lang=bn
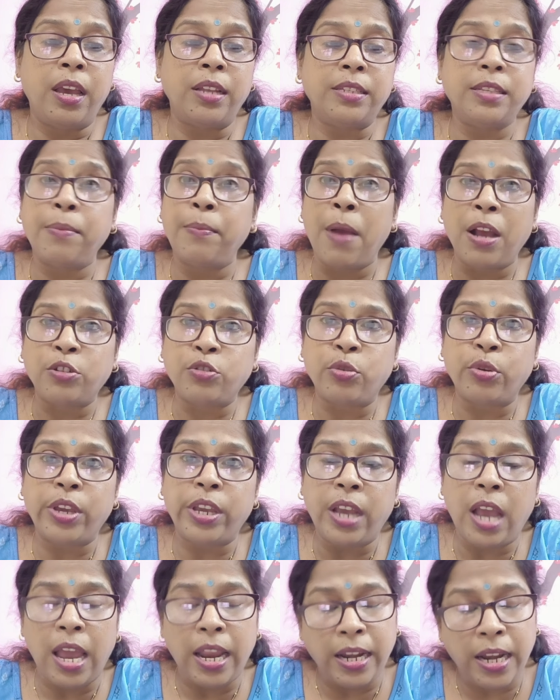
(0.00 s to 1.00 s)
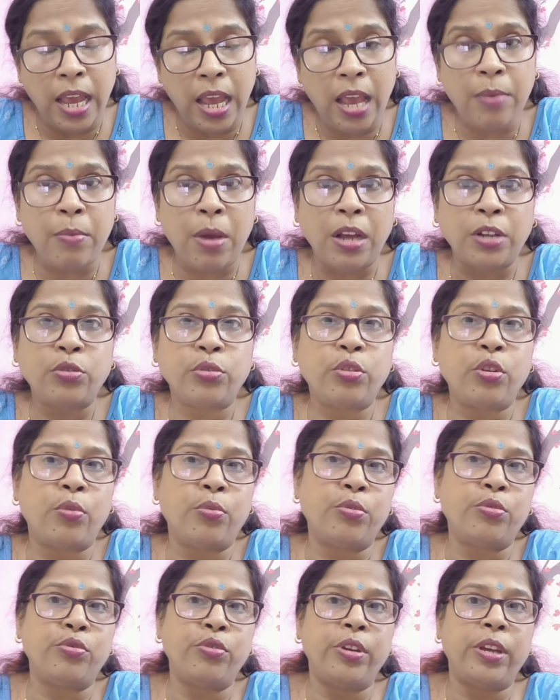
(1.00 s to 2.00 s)
যে মাংস কি খায় না হ্যাঁ মাংস তো
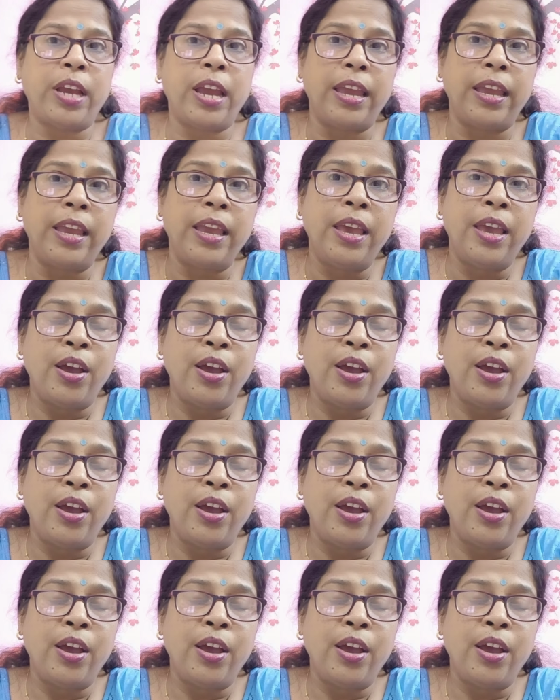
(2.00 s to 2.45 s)
অবশ্যই খায়